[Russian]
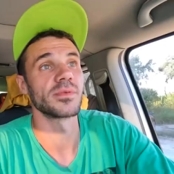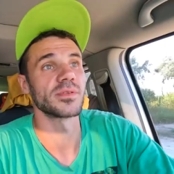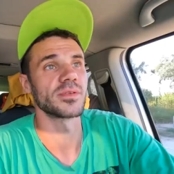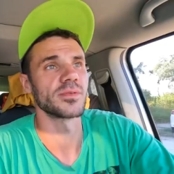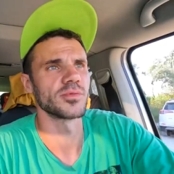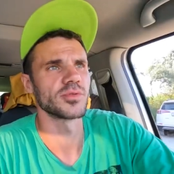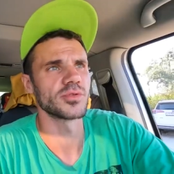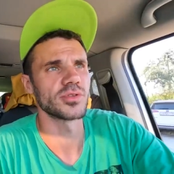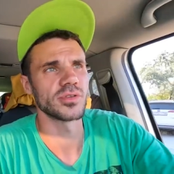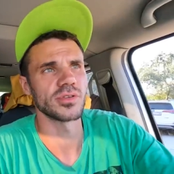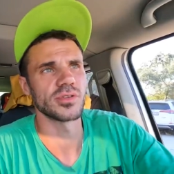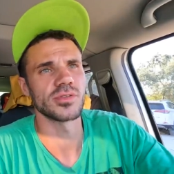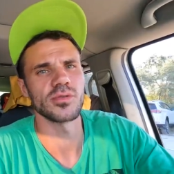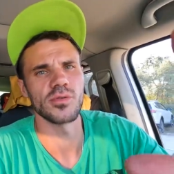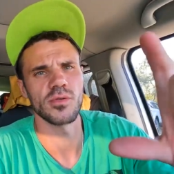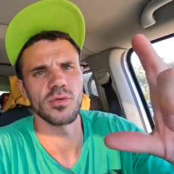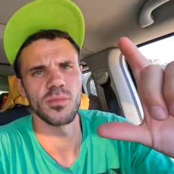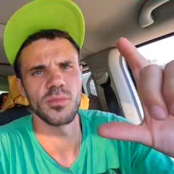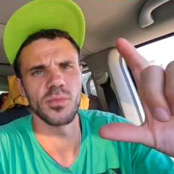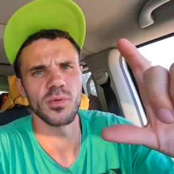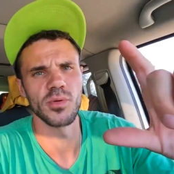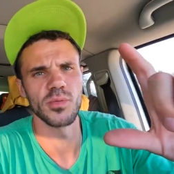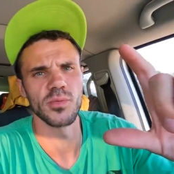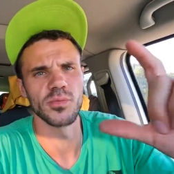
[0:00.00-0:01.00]
Потому что у нас
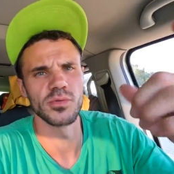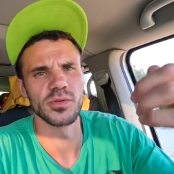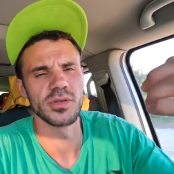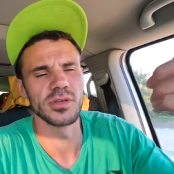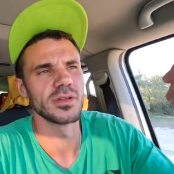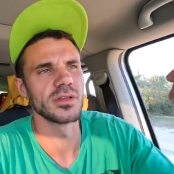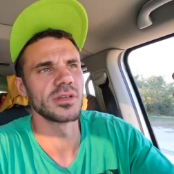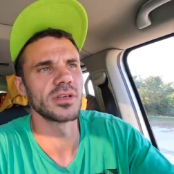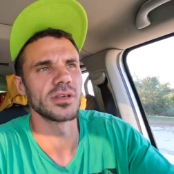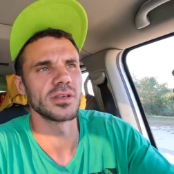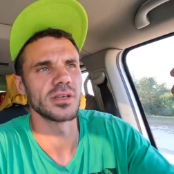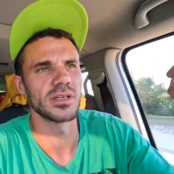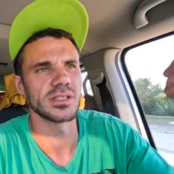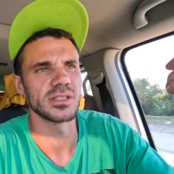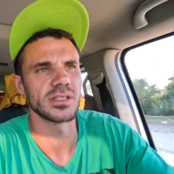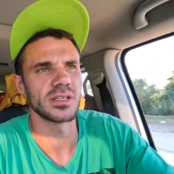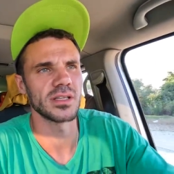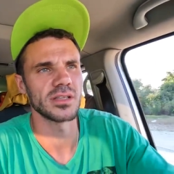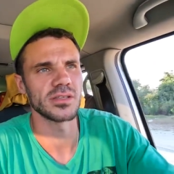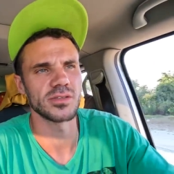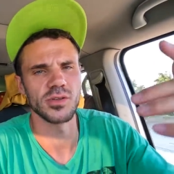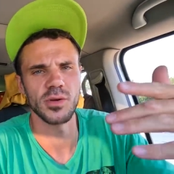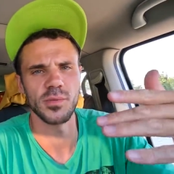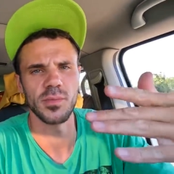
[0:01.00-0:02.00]
только полбутылки
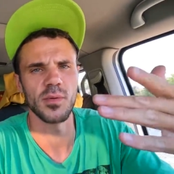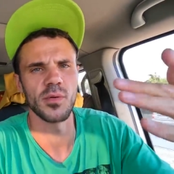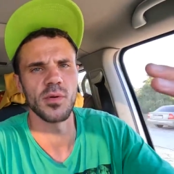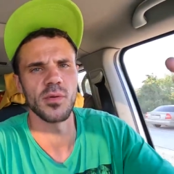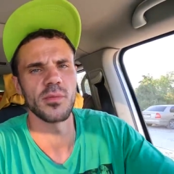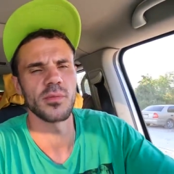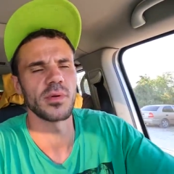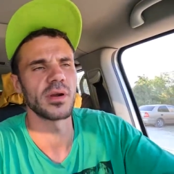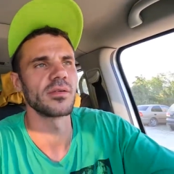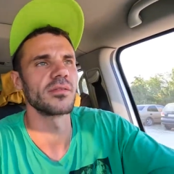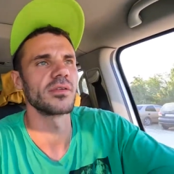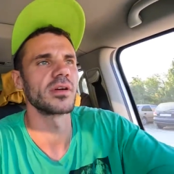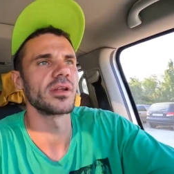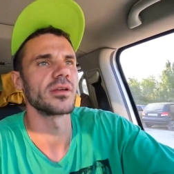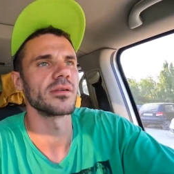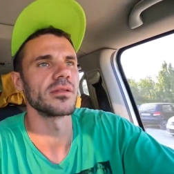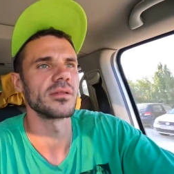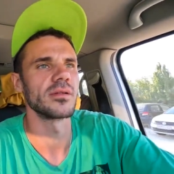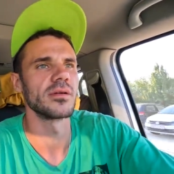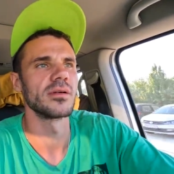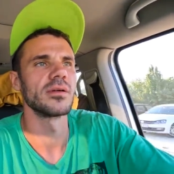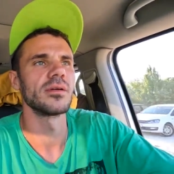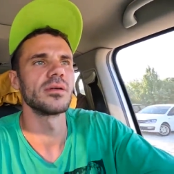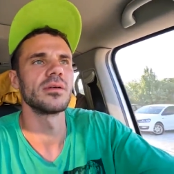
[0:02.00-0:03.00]
осталось, ну, я, по-моему, говорил.